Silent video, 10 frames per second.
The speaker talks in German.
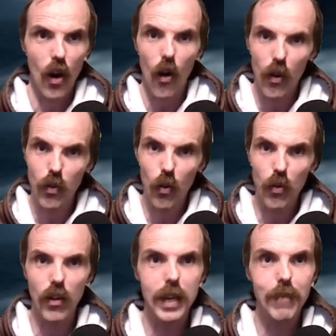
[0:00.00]
Und so
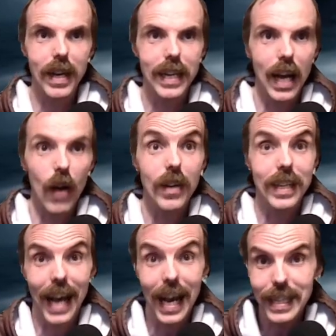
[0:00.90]
sollte man ihn auch
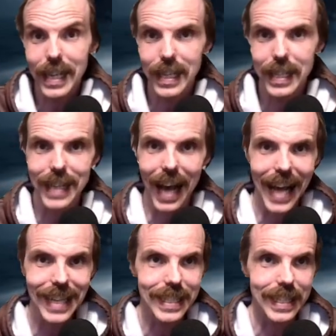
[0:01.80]
tatsächlich
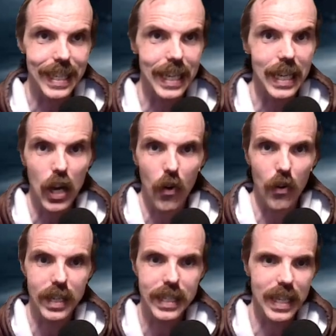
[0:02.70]
ansehen
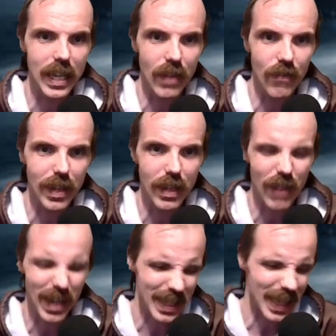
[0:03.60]
und nicht irgendwie,
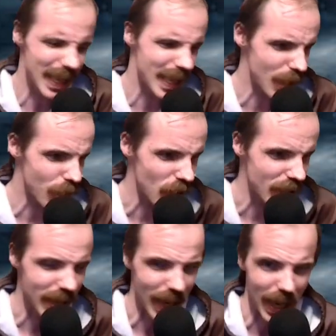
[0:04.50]
was ist das denn jetzt für ein
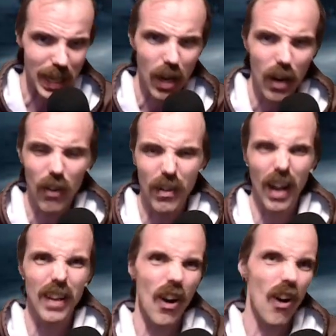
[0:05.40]
Dreck? Und
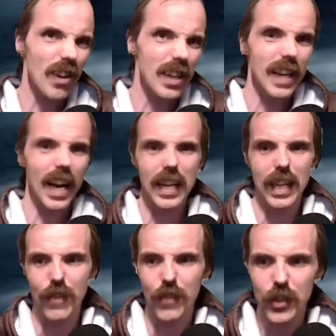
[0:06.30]
ja, der Originale
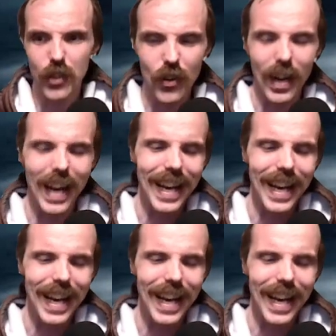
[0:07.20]
ist viel schöner.